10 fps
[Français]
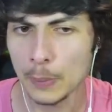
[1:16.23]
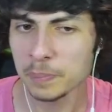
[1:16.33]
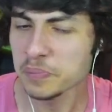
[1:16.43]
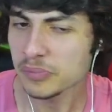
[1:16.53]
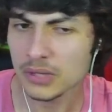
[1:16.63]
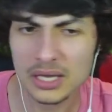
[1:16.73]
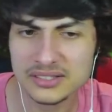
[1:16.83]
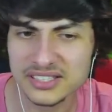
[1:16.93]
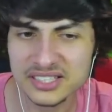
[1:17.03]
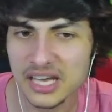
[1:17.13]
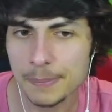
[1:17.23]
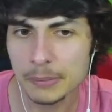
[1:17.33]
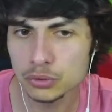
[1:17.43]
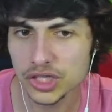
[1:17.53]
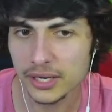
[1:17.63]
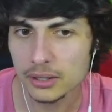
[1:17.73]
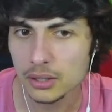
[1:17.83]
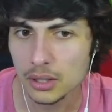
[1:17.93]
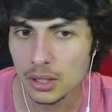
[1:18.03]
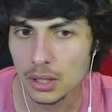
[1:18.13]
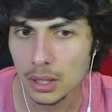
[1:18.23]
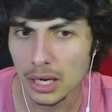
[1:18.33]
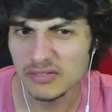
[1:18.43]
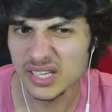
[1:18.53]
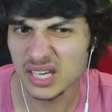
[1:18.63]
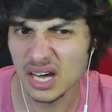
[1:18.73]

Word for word: hein. Ça, ça n'a pas bougé. Avec